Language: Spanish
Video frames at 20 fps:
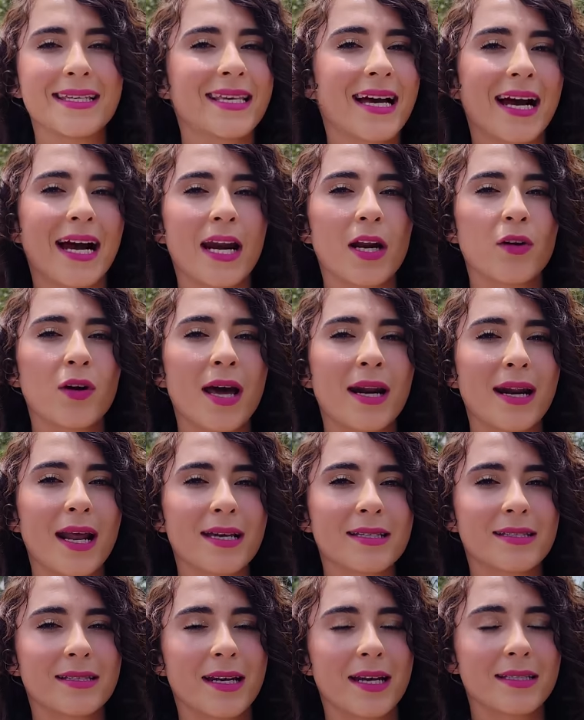y sacaron a
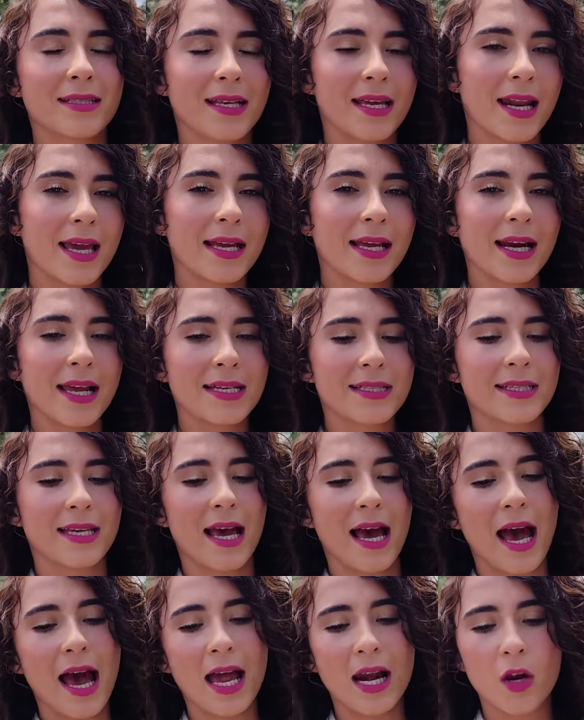rastras de la
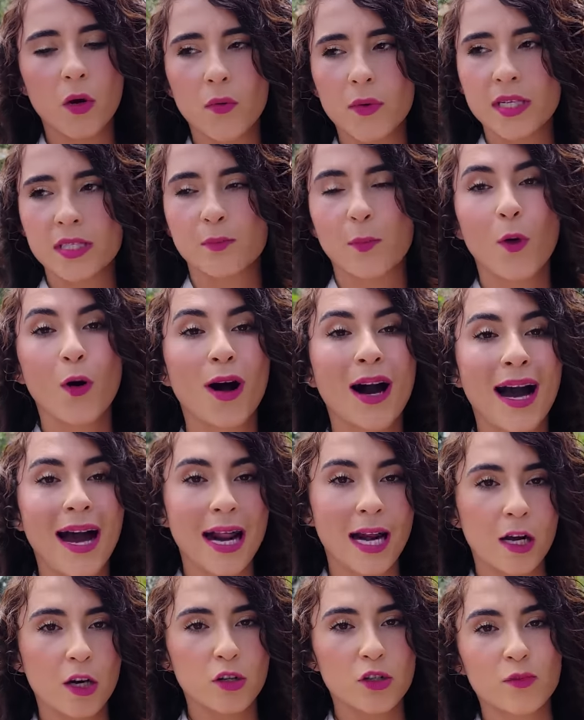iglesia al obispo
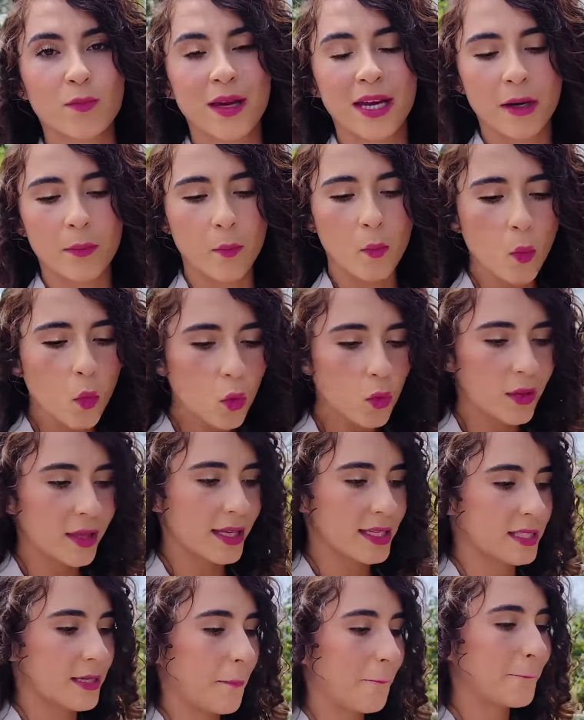Carlos
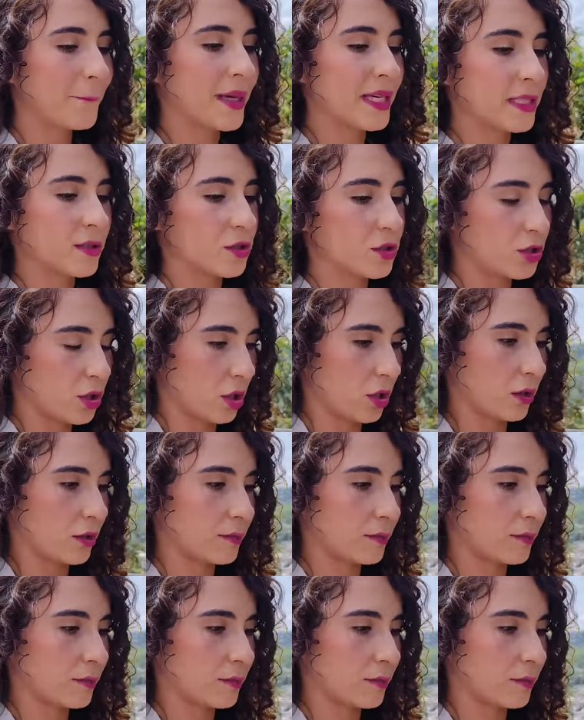Bermúdez Pinzón.